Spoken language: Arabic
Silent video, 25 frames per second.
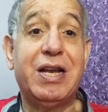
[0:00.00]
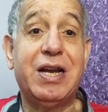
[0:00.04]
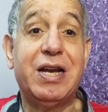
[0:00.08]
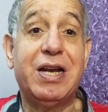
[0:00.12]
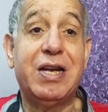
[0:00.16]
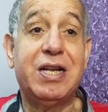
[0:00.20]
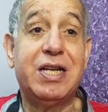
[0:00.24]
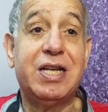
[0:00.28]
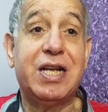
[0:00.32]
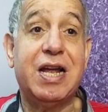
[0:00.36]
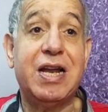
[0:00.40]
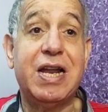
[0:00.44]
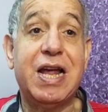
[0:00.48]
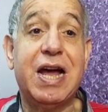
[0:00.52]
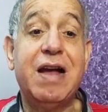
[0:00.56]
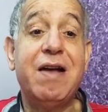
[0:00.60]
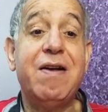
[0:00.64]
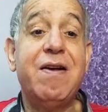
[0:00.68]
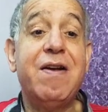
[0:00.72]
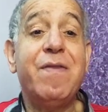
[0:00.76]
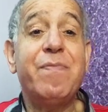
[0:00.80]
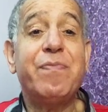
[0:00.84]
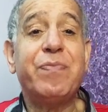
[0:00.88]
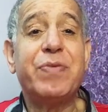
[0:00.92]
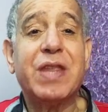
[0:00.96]
كتير زي ده
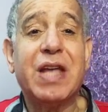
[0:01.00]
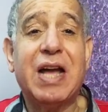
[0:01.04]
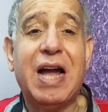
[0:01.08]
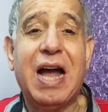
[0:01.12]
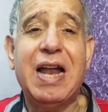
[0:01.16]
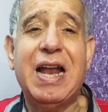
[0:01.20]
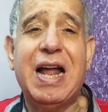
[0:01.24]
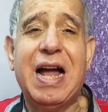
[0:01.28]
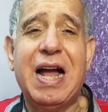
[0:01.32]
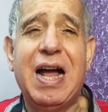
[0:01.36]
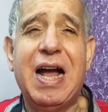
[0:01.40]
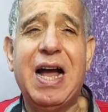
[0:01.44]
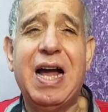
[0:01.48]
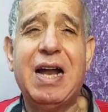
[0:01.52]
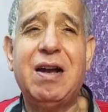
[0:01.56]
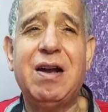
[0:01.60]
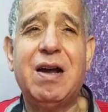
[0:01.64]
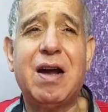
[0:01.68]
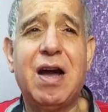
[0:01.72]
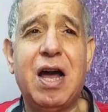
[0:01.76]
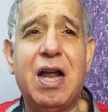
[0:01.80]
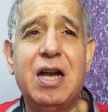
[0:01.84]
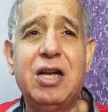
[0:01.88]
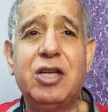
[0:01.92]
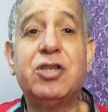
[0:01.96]
على
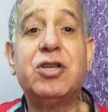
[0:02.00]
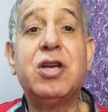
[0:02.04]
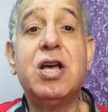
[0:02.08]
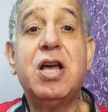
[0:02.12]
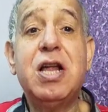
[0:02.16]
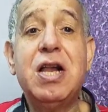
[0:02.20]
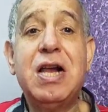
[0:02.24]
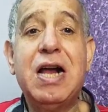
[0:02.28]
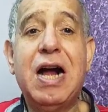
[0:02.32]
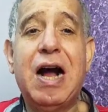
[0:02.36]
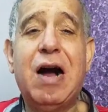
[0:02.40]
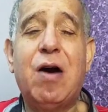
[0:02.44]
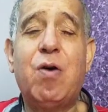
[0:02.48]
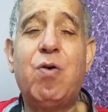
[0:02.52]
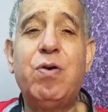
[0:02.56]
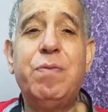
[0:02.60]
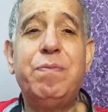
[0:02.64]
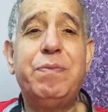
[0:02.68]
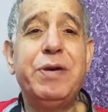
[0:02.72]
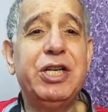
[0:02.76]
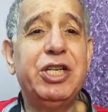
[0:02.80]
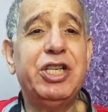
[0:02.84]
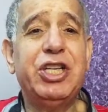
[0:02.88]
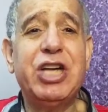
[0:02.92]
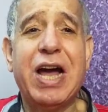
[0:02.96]
الاقل خالص هقول
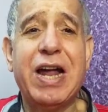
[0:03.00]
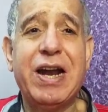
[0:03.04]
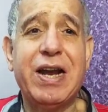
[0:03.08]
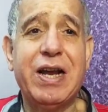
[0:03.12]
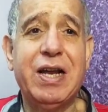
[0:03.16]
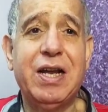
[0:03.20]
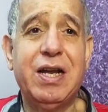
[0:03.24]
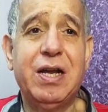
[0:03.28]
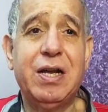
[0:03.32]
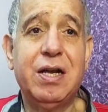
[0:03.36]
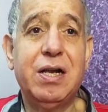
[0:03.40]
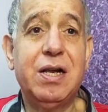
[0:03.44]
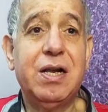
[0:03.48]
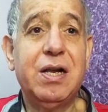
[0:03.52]
بن شرقي